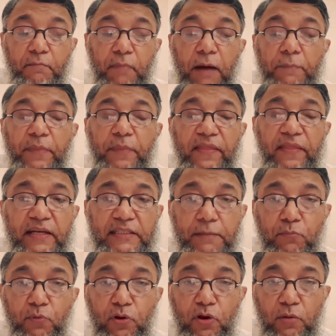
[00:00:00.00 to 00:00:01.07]
বাপদাদার যে
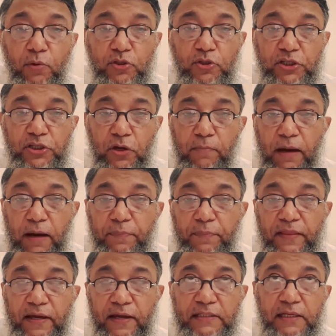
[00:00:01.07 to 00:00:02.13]
মূল্যবোধ ছিল
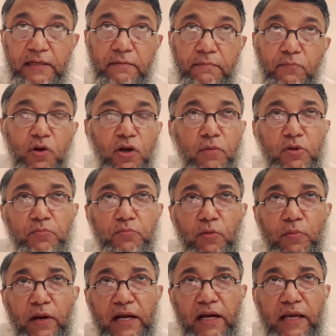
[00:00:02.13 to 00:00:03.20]
বাপদাদার যে মূল্যবোধ
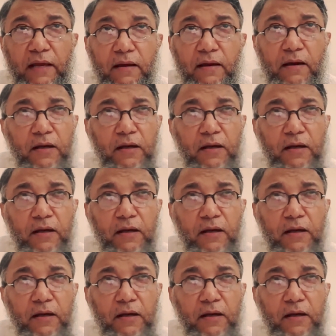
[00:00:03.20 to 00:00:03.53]
বলবো না ঠিক